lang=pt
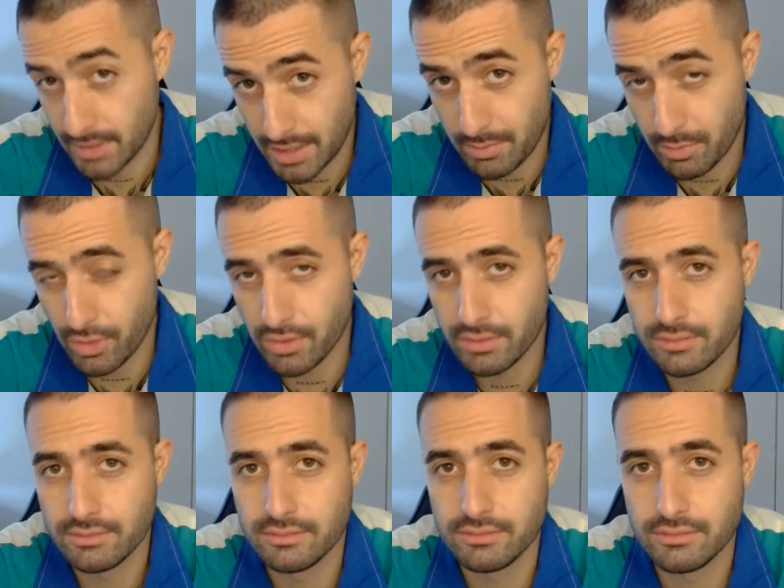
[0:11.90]

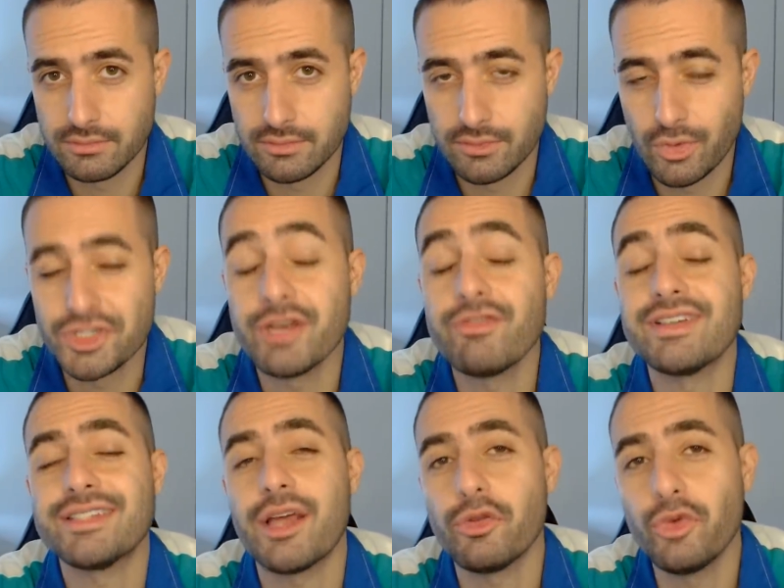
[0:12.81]
Lembrou? Hoje é
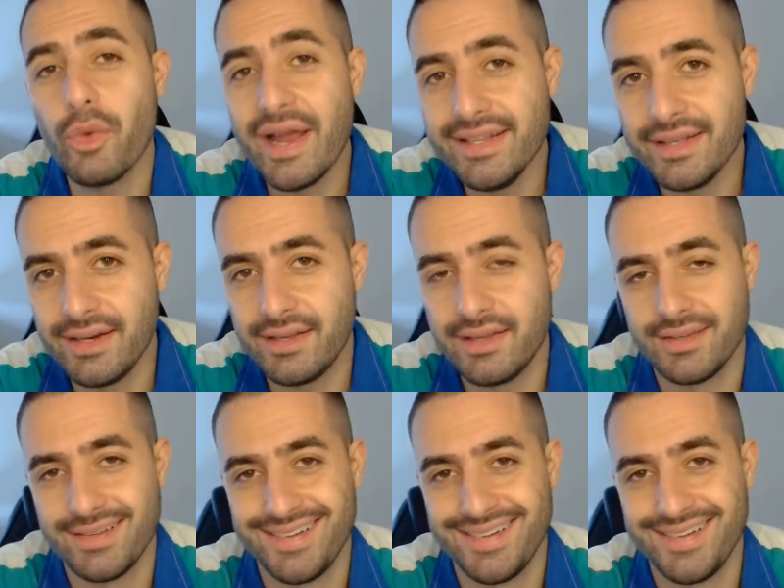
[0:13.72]
aniversário do Hendrick.